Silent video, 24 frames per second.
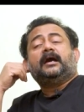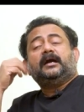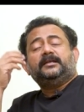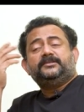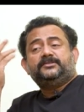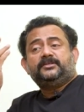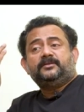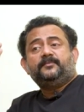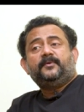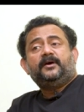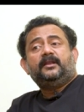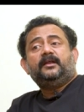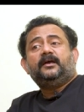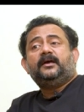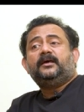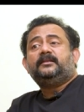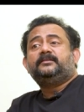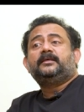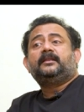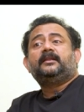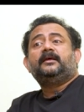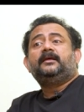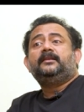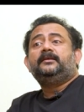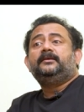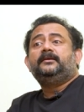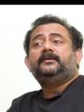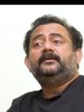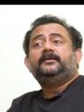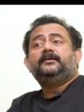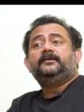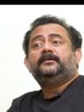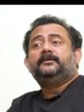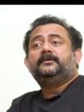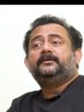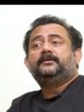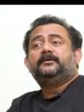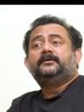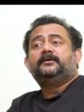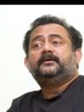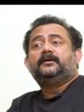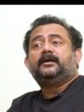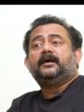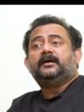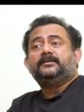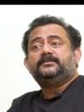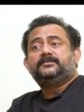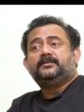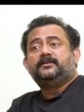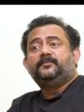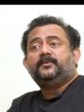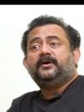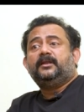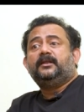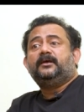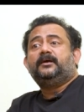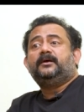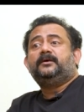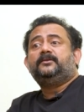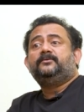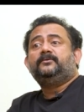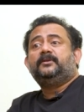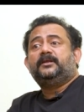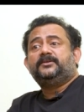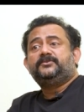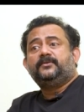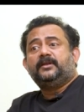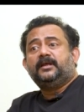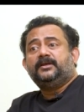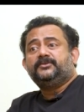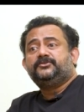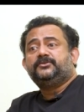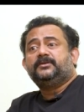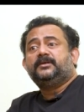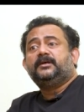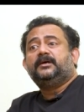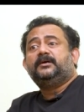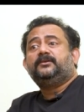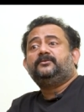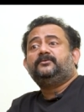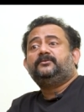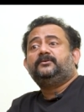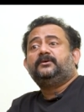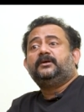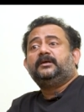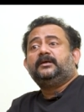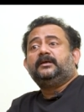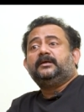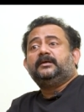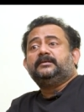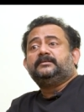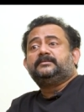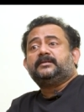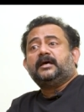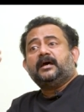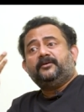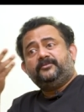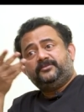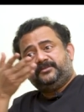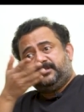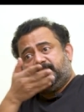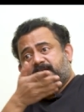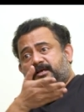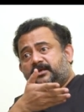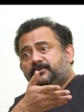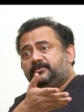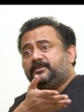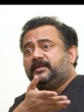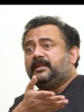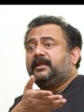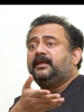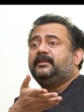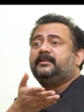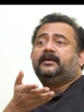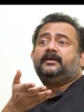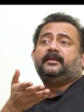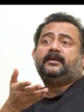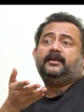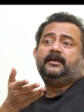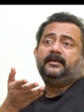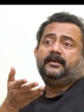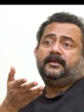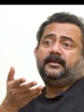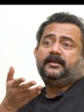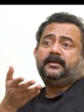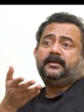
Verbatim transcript: కాంచనమాల గారు తెనాలి కాంచనమాల గారు లక్ష్మీరాజ్యం గారు సావిత్రి గారు తెనాల దగ్గరే